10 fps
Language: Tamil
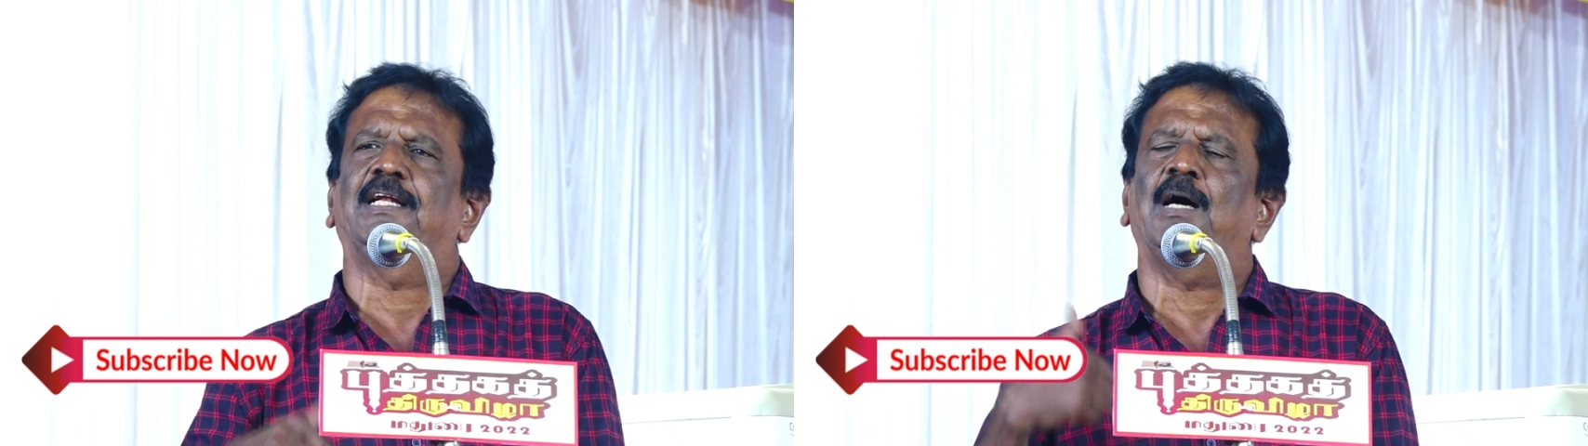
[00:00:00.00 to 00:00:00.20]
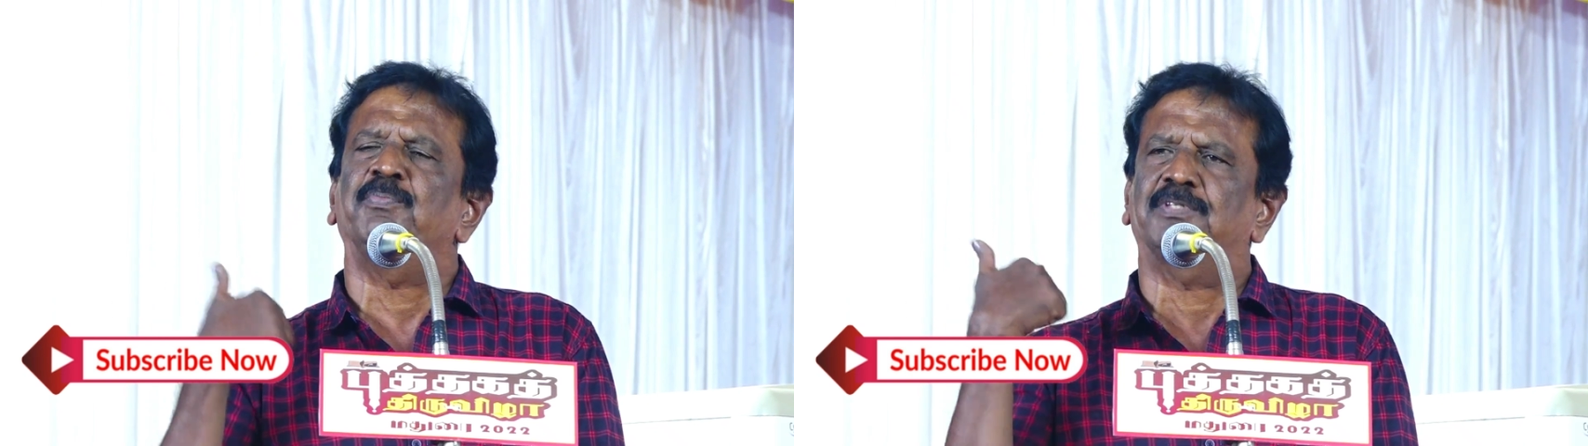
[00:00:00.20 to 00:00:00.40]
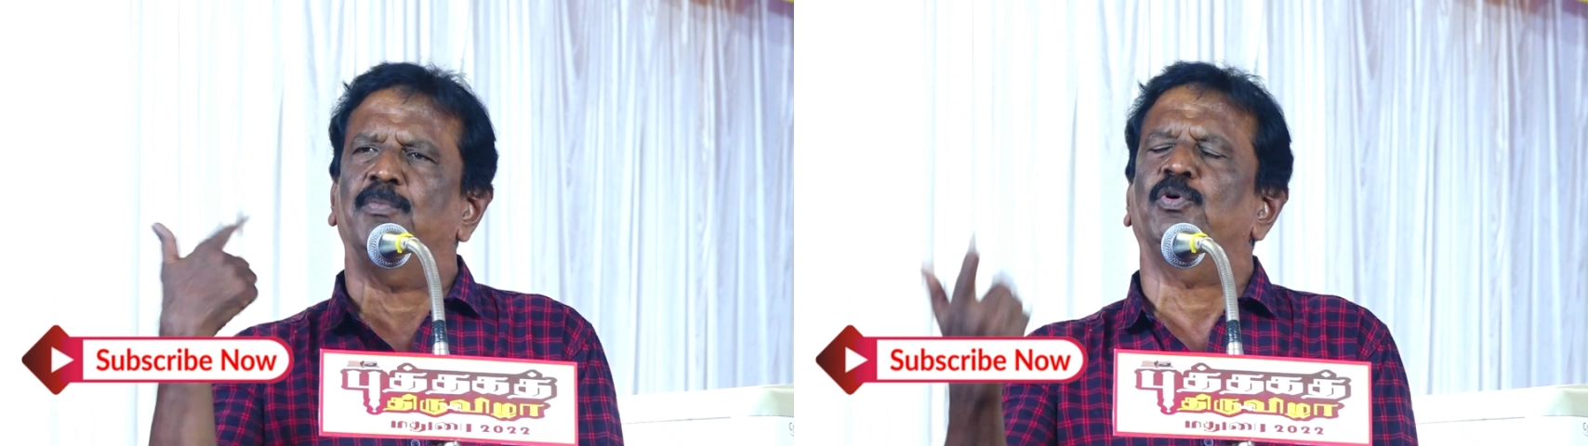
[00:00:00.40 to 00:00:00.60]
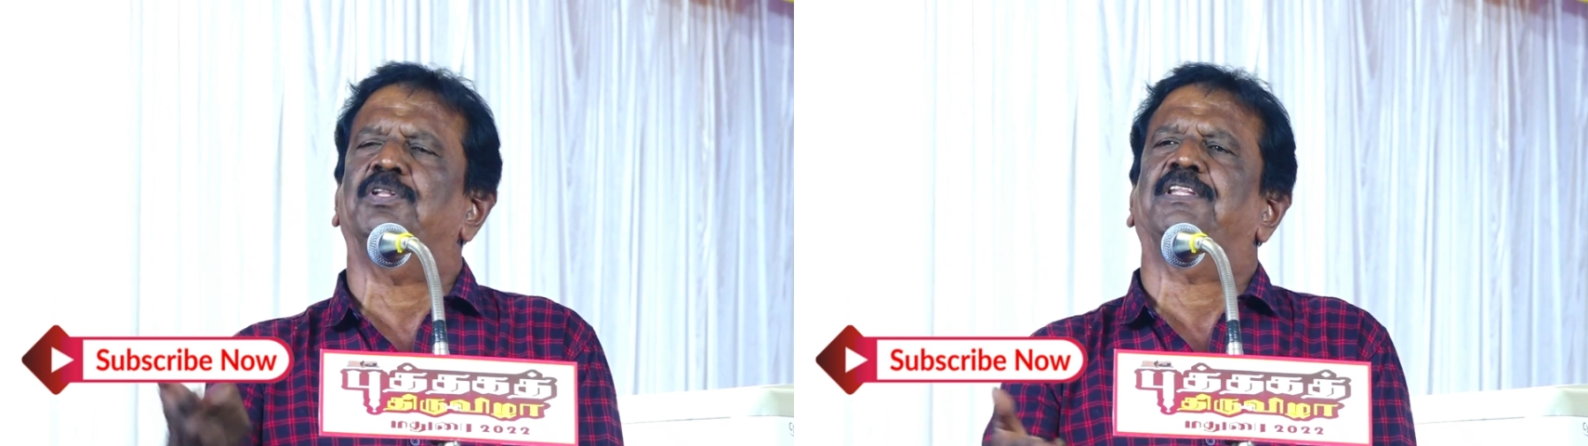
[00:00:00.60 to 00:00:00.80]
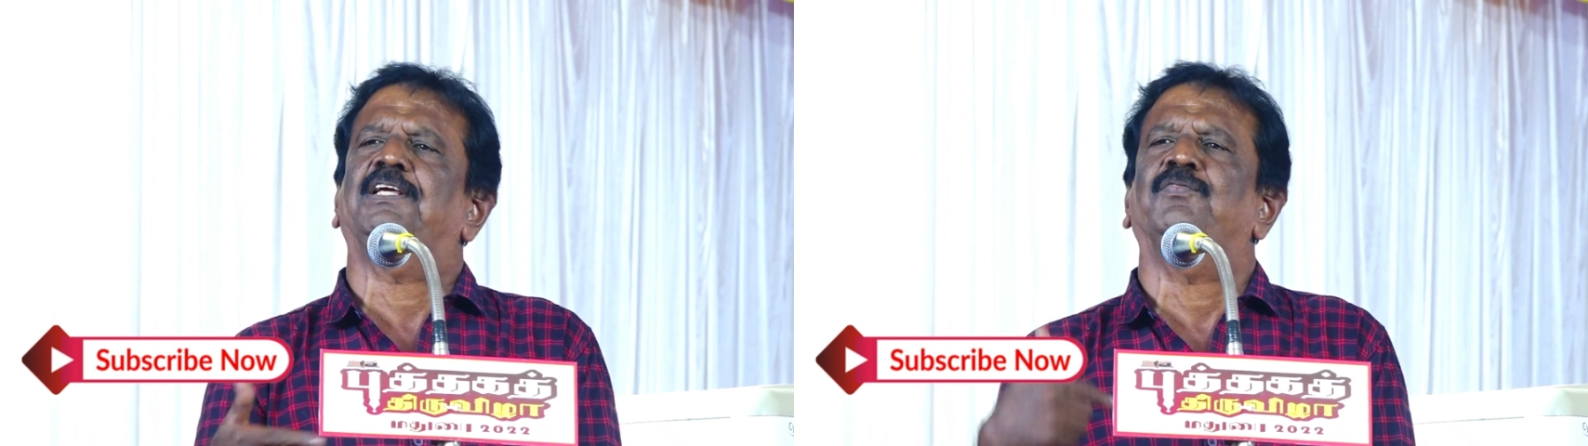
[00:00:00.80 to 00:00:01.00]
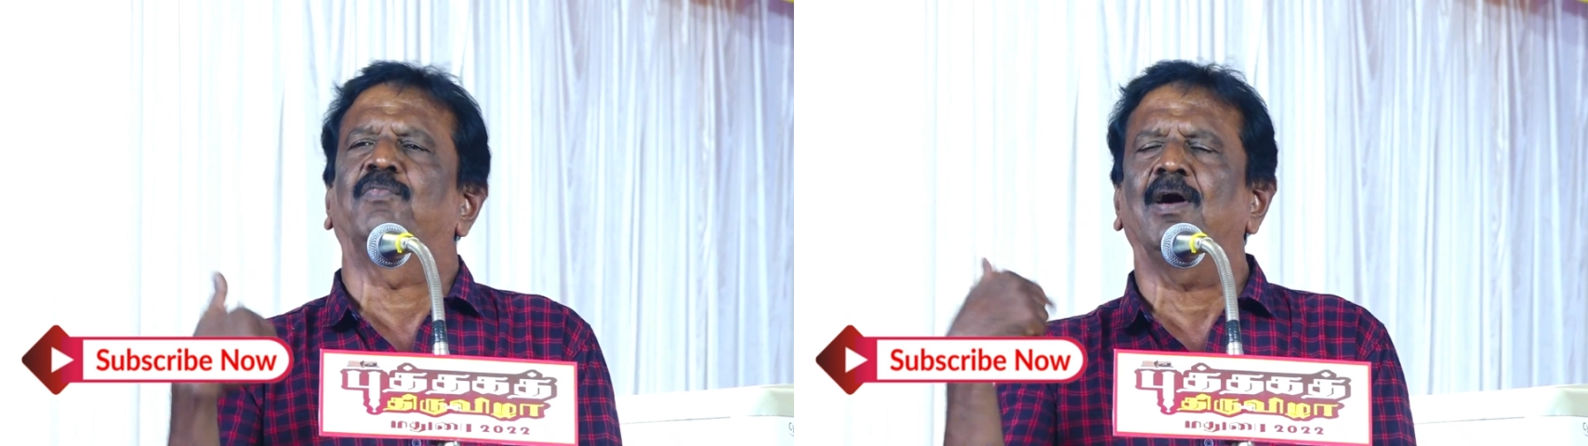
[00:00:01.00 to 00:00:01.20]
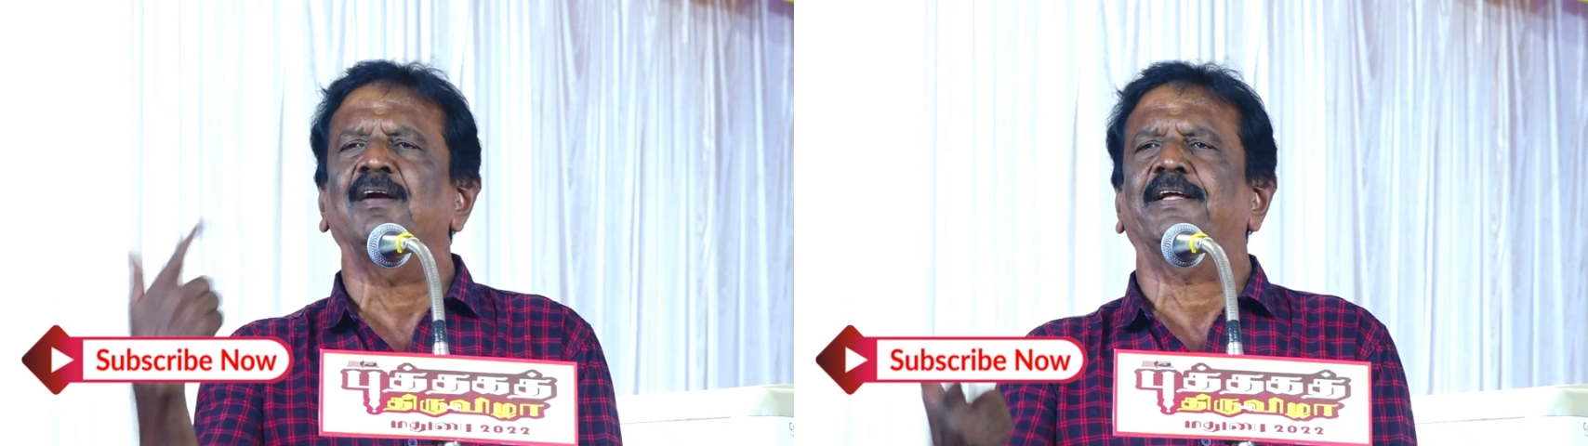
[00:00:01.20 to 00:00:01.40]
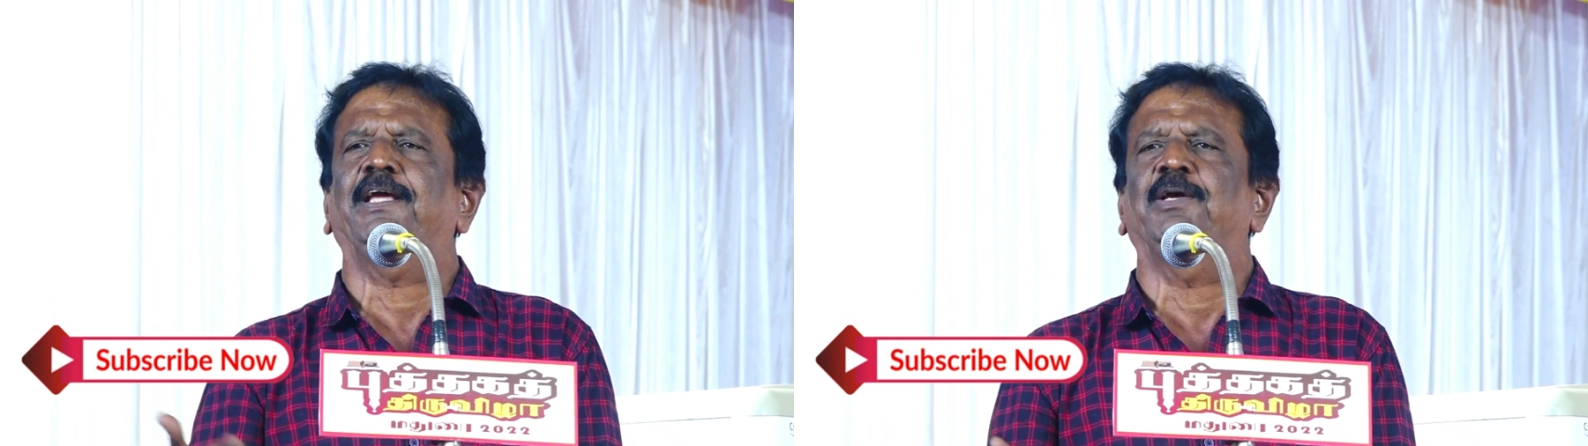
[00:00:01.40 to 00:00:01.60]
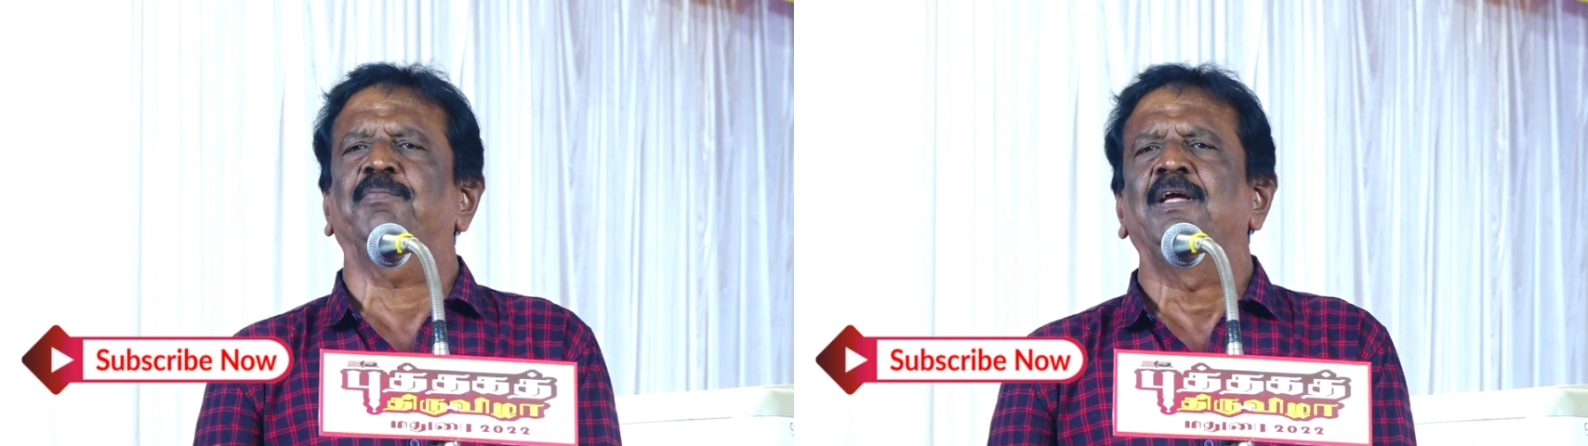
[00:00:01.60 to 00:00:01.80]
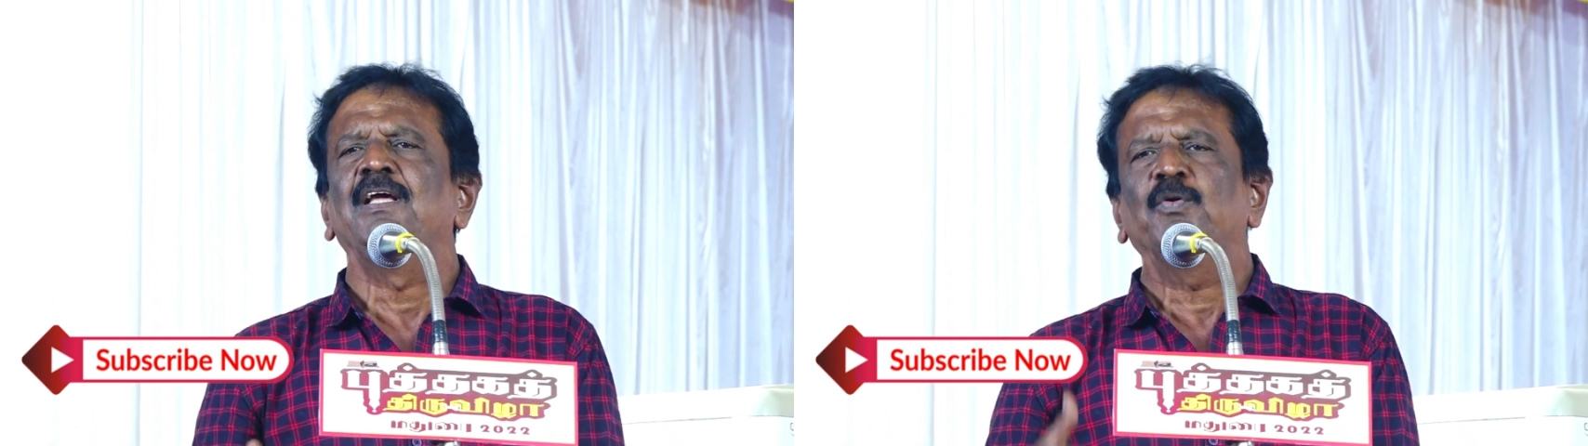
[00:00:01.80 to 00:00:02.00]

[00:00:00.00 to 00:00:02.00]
நாம் சமூகத்தையும் வாழ்க்கையும்